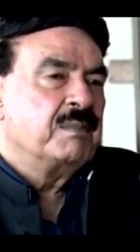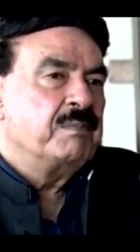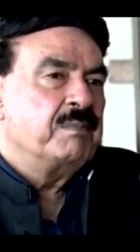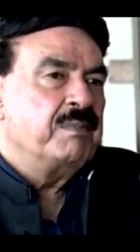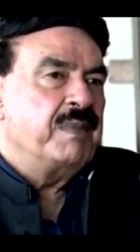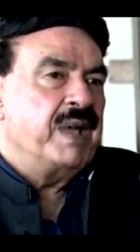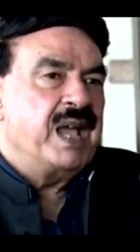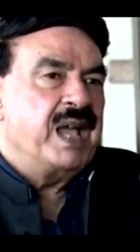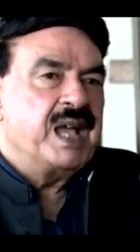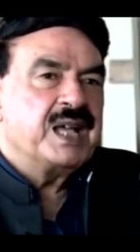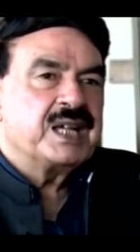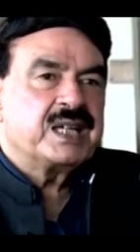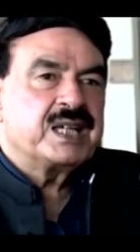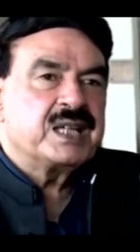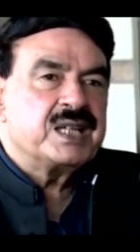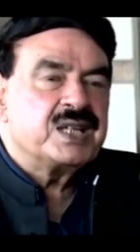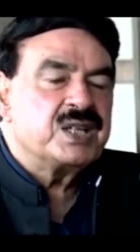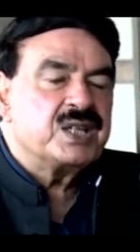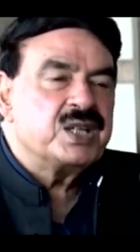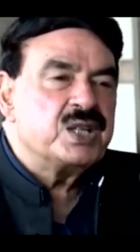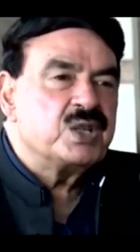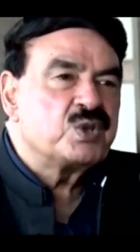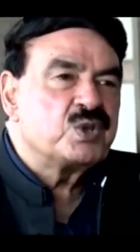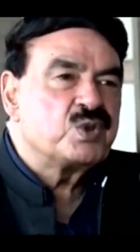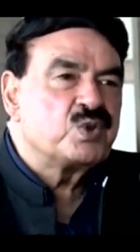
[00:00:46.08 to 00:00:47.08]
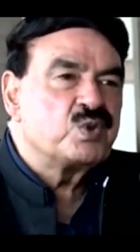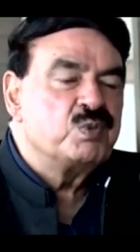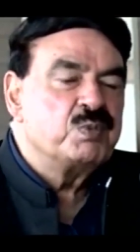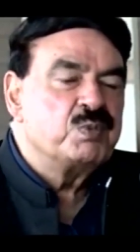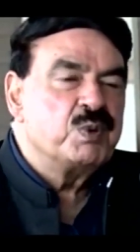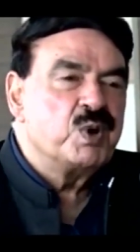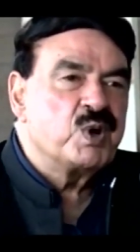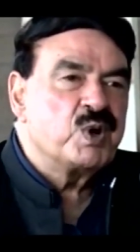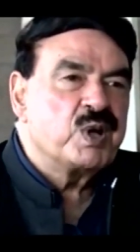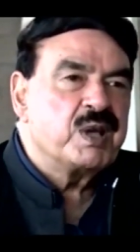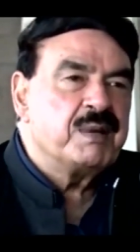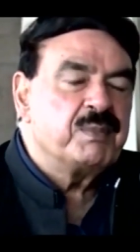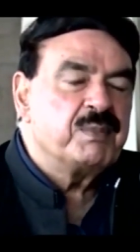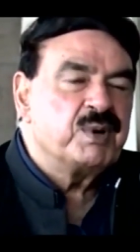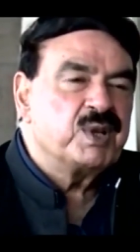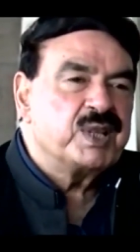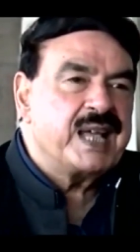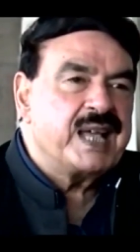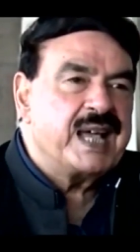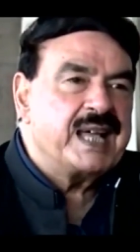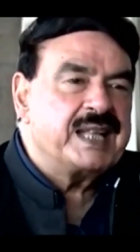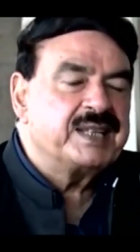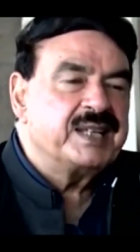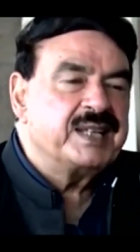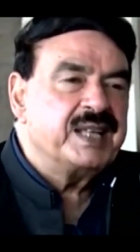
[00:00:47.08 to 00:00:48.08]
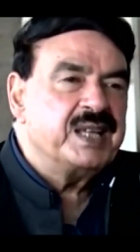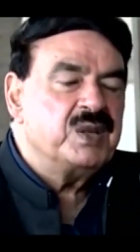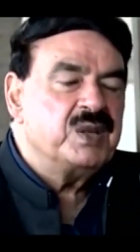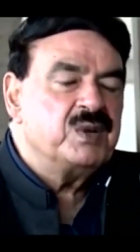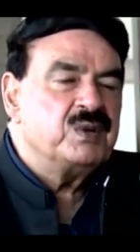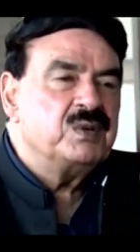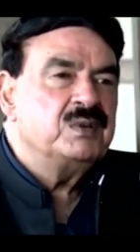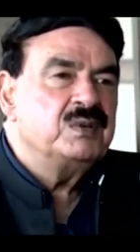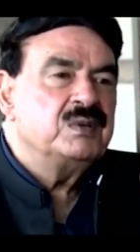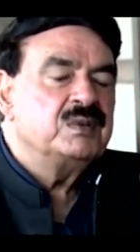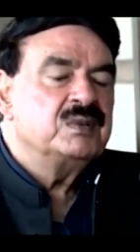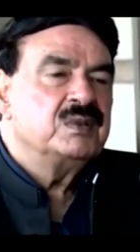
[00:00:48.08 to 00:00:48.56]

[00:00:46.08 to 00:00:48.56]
मैं किसी सूबों के मुतहत नहीं हूँ